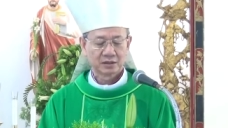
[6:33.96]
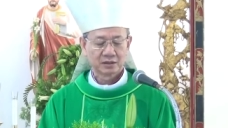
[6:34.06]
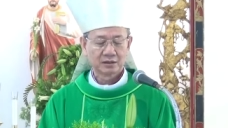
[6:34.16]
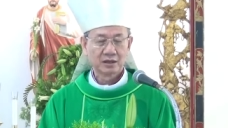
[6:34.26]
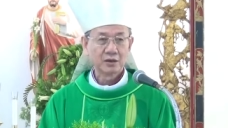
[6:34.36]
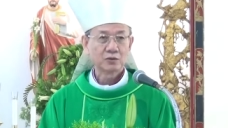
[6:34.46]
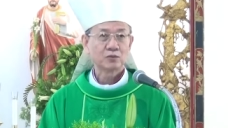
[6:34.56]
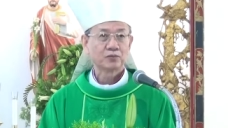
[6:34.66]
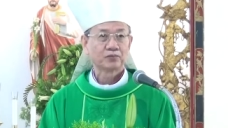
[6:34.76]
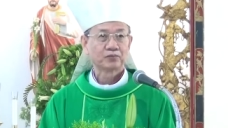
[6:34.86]
nếu
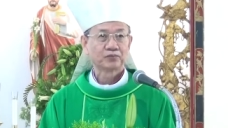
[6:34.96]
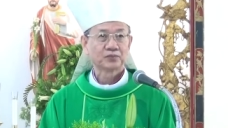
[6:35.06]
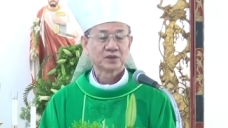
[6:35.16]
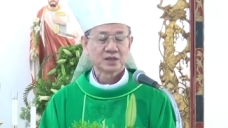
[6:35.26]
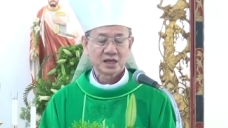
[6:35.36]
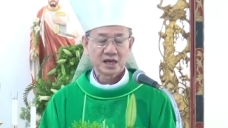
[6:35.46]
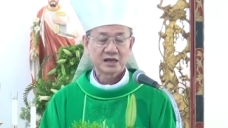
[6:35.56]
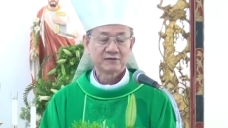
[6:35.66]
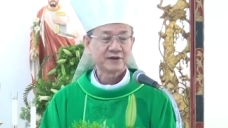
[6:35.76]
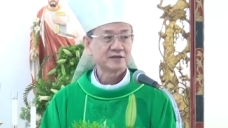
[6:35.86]

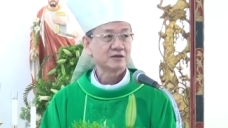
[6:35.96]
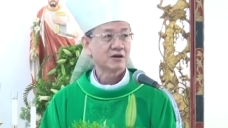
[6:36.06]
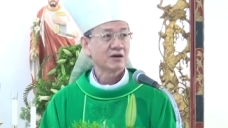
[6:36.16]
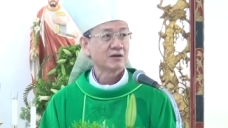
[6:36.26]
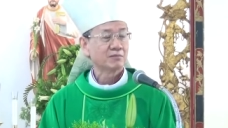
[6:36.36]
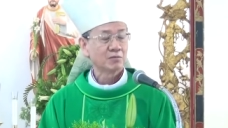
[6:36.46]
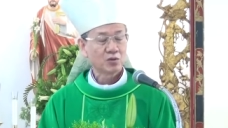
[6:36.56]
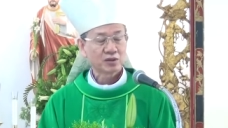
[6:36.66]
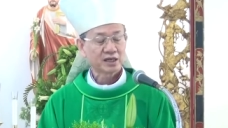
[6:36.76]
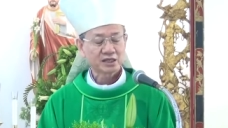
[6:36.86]
anh phải chọn
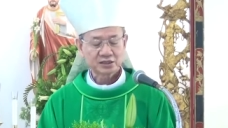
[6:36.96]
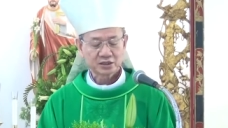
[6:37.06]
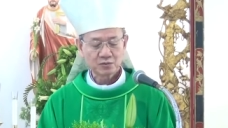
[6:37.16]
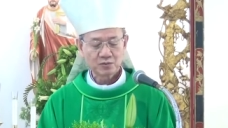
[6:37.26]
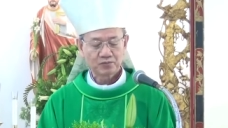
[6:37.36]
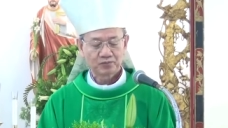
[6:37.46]
một cách sống